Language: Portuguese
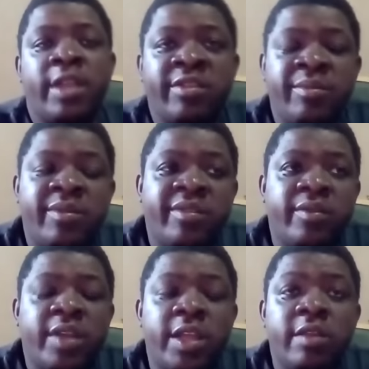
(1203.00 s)
12
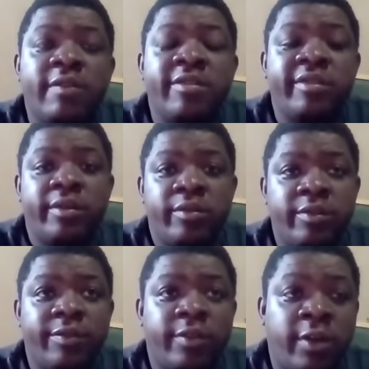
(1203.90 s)
renovação de
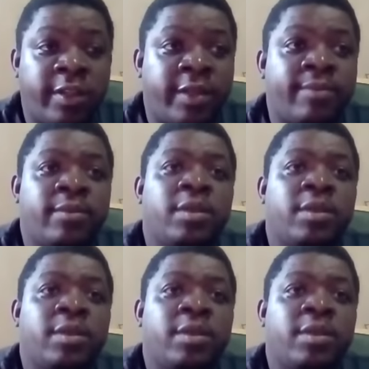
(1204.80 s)
frota,